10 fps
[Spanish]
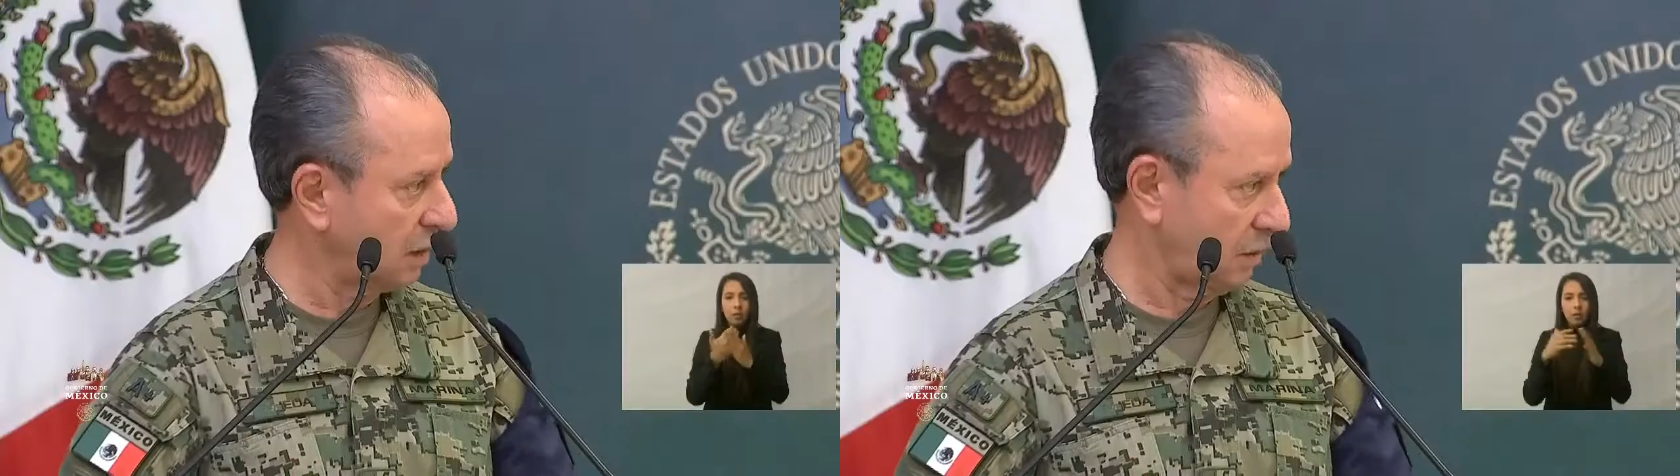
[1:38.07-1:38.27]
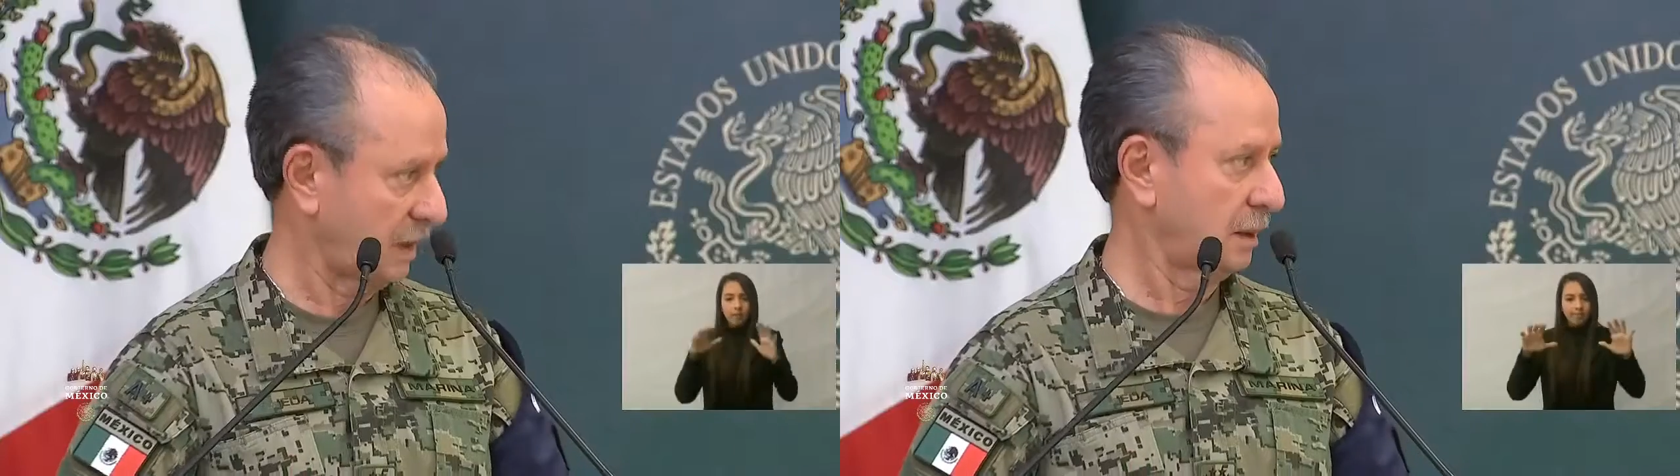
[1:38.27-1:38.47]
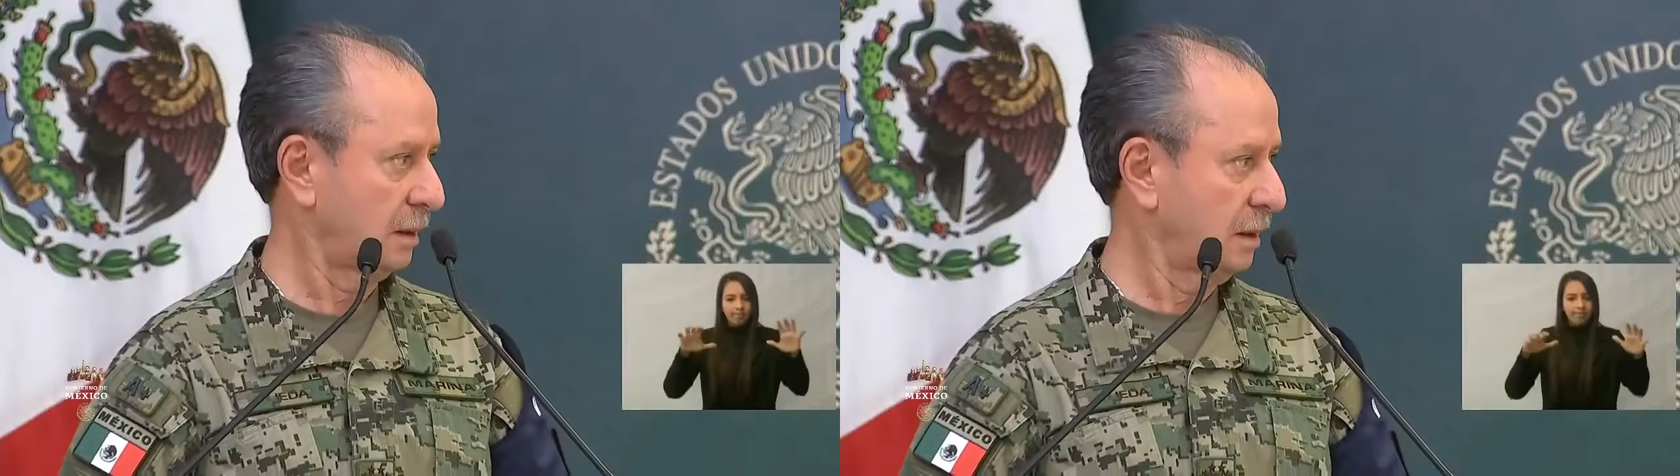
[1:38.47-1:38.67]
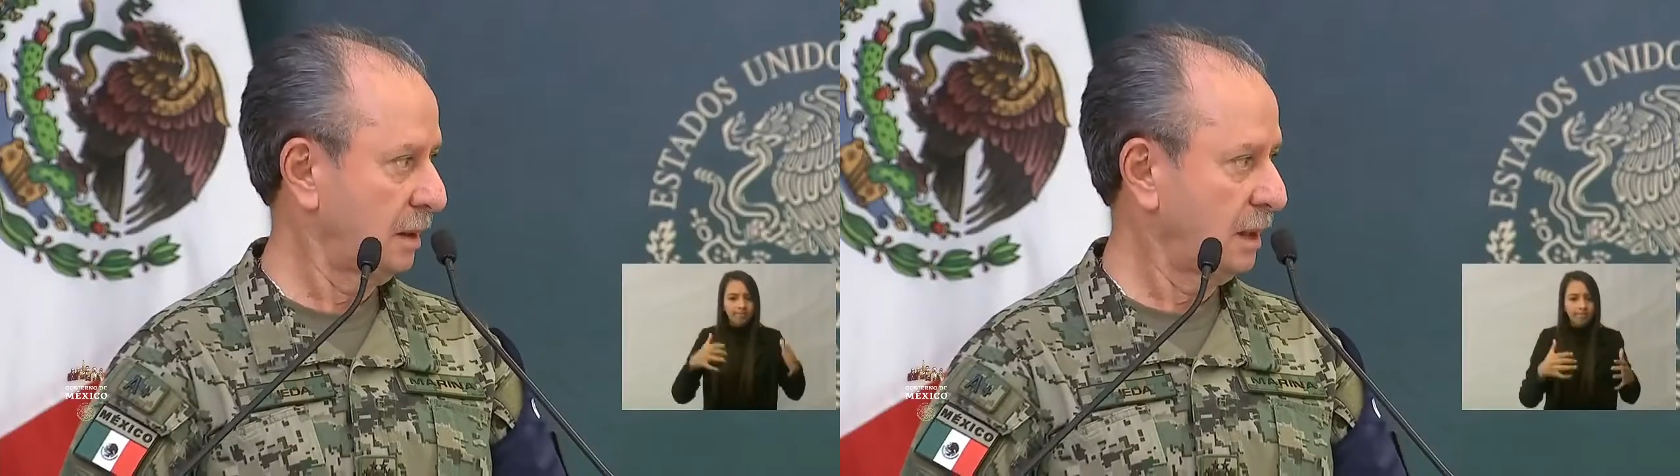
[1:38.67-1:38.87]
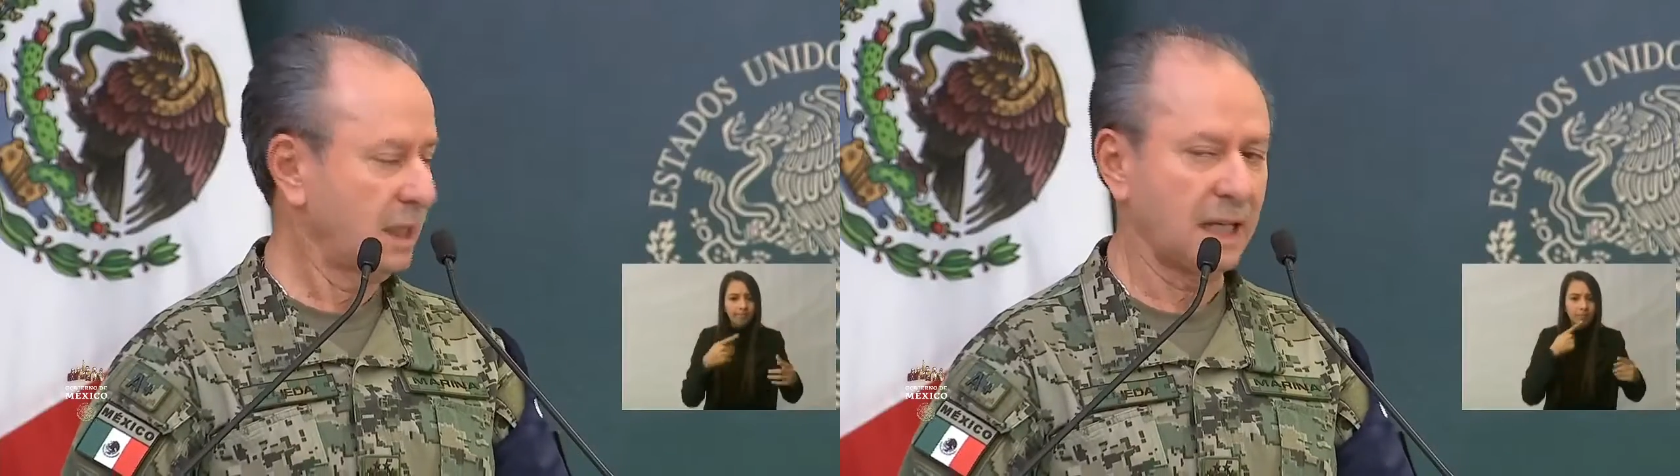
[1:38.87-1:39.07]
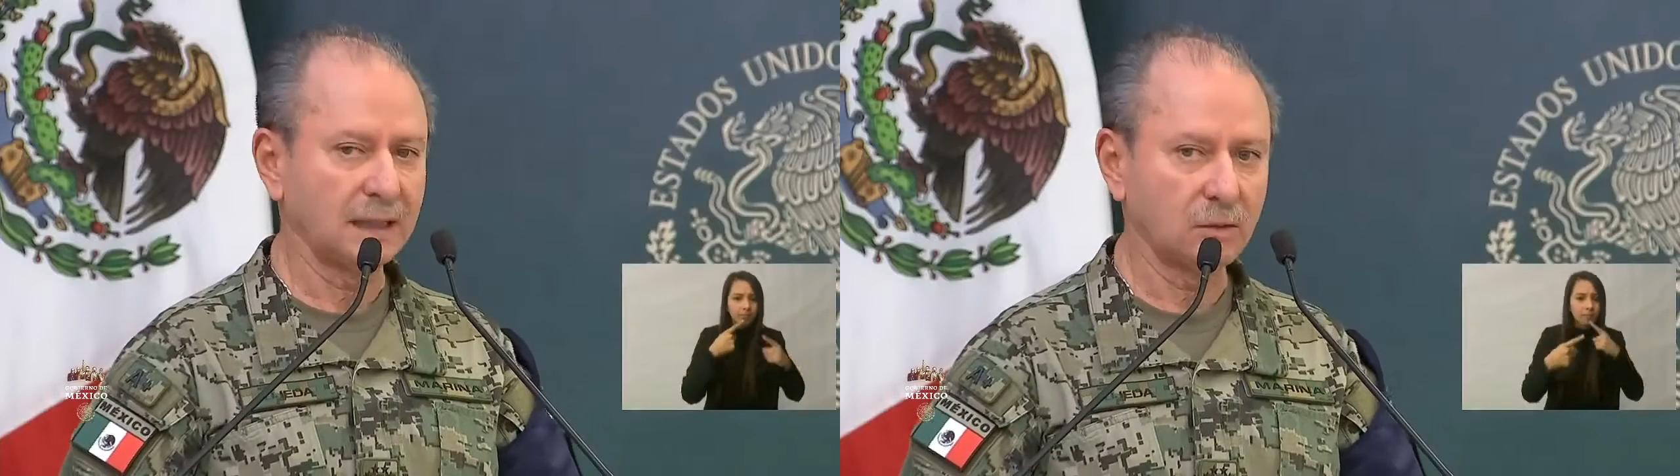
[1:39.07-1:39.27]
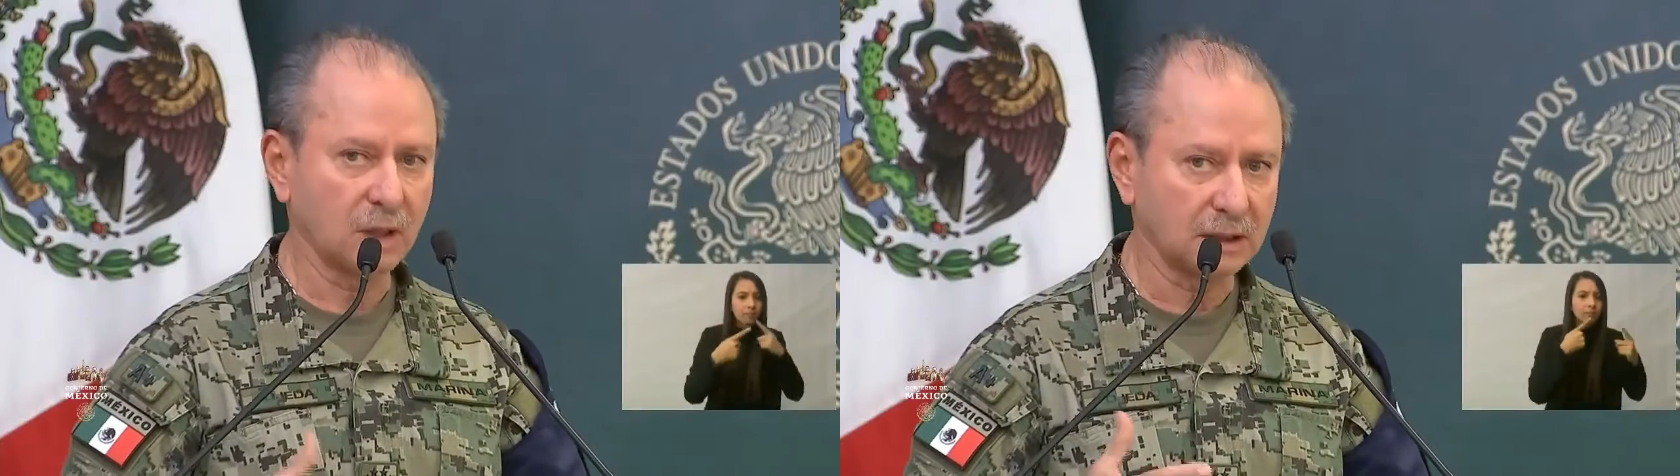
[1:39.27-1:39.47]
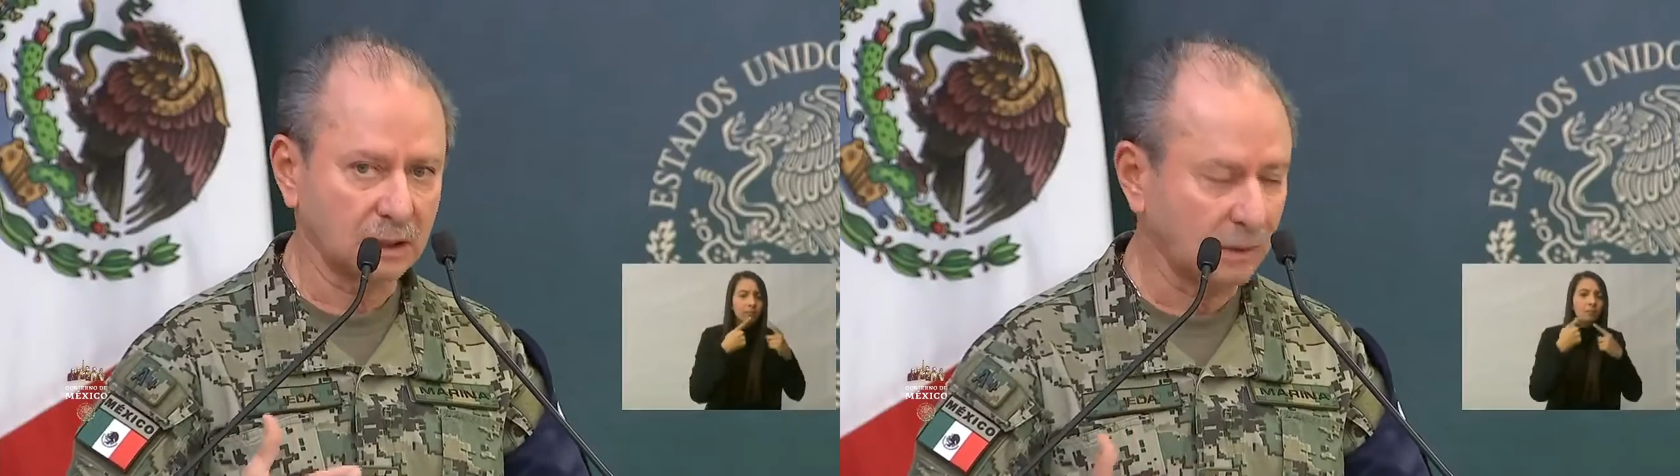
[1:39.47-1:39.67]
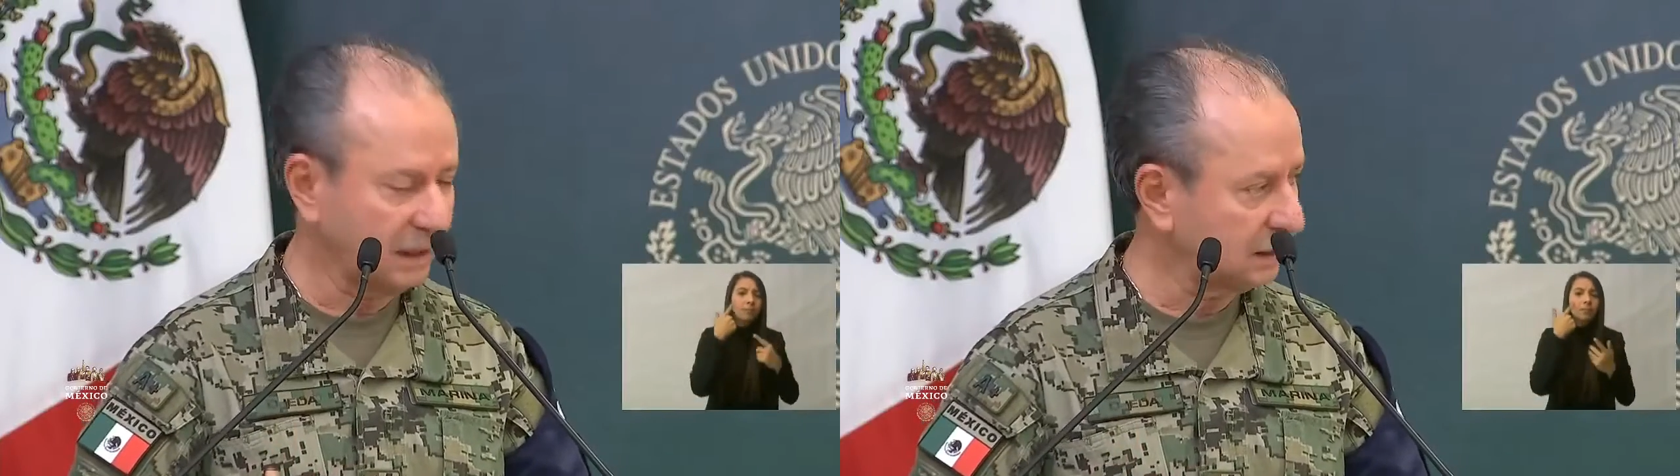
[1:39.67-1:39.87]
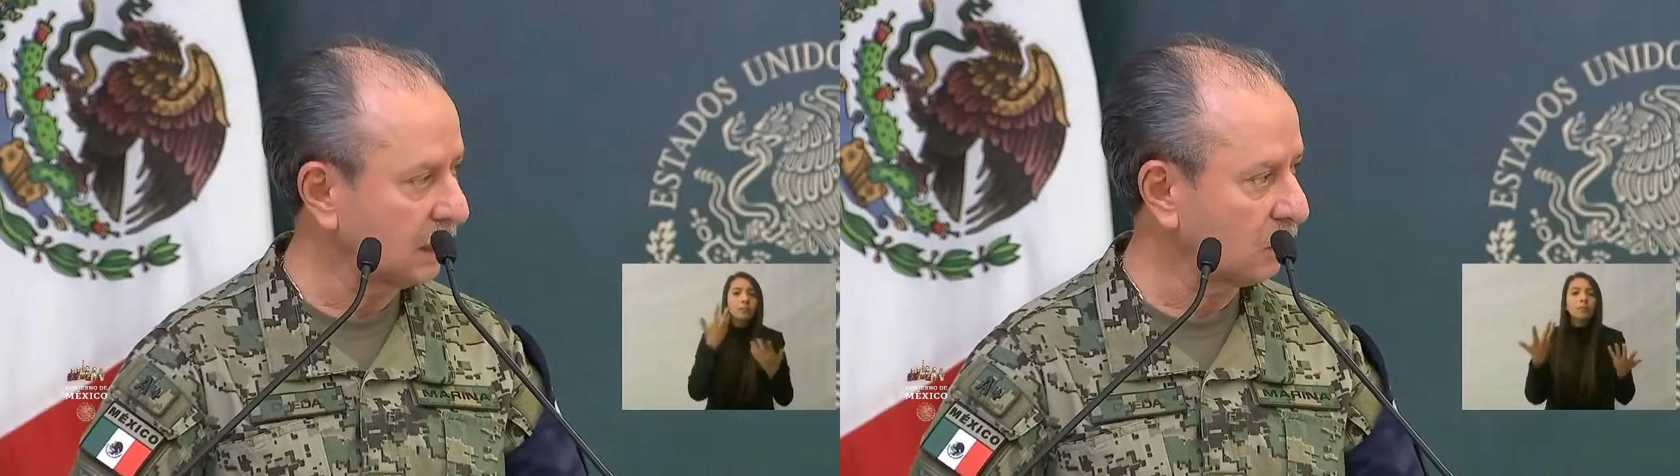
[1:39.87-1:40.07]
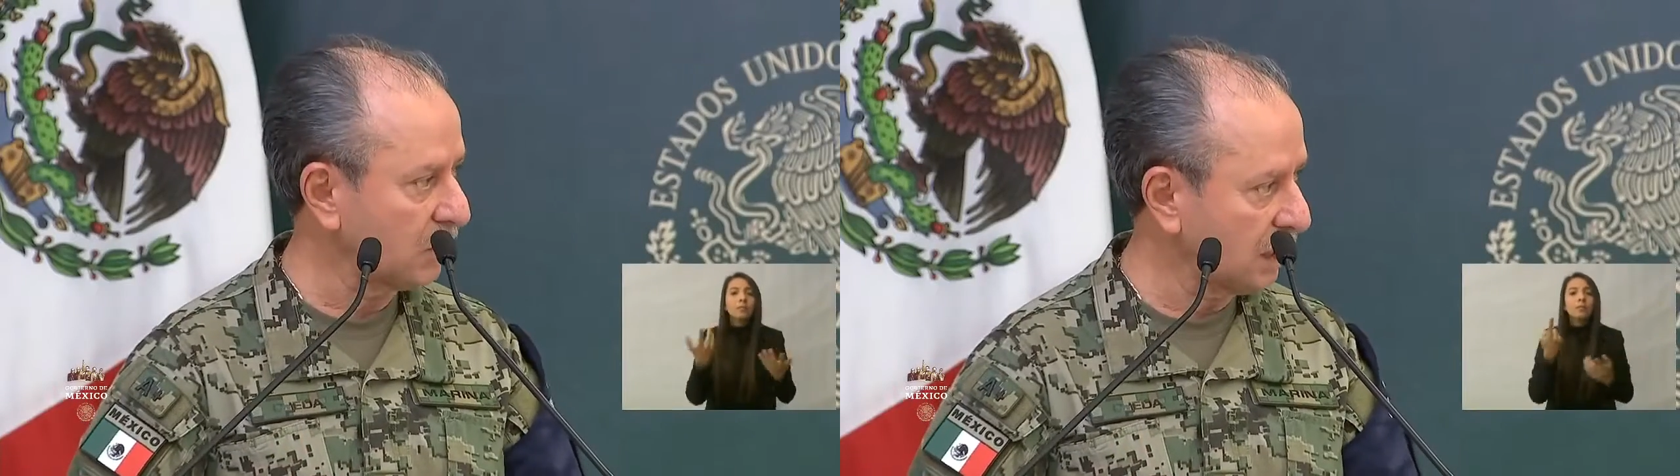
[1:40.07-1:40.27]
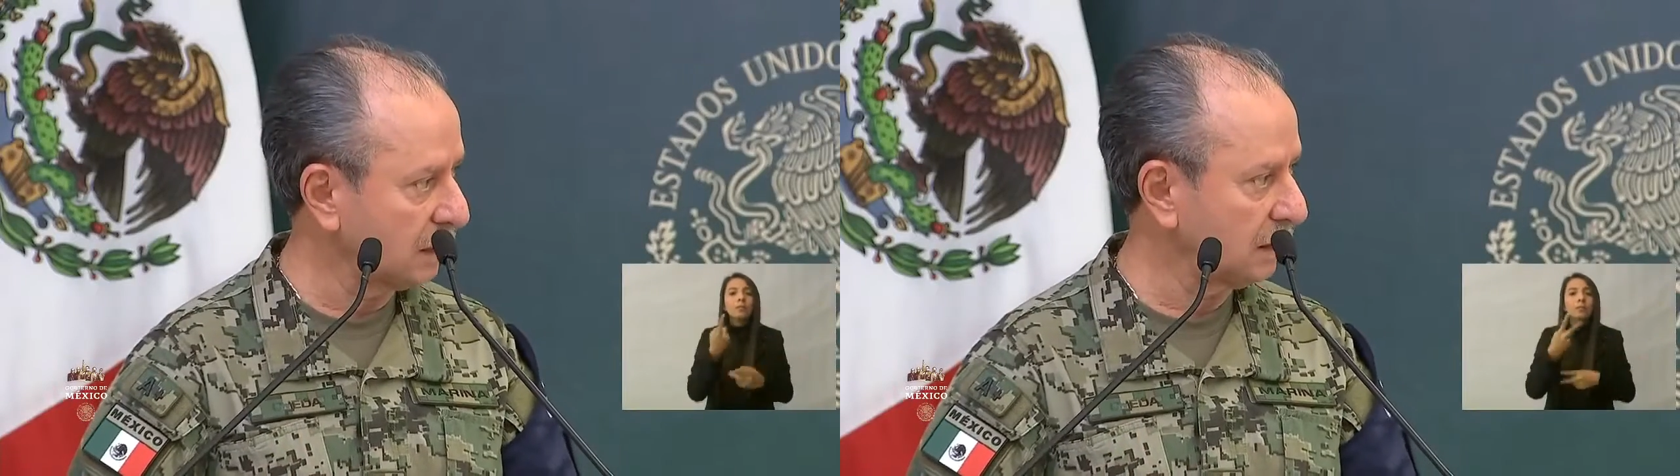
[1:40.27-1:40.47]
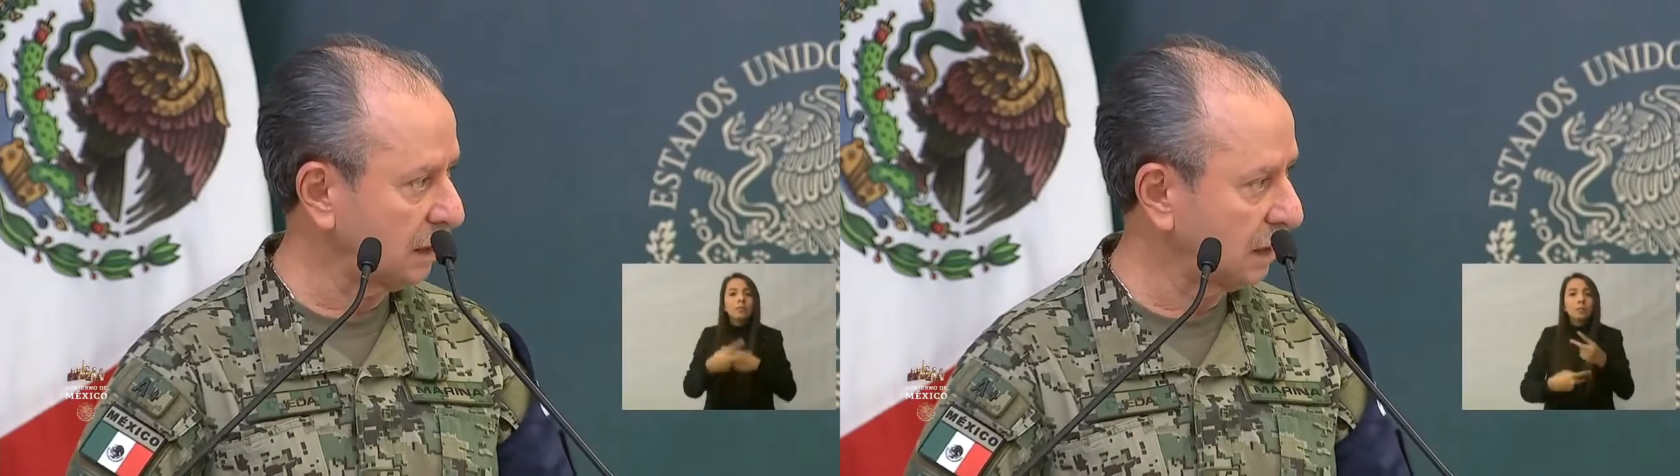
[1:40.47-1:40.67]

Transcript: a llevar. ¿Qué es lo que se va a desarrollar en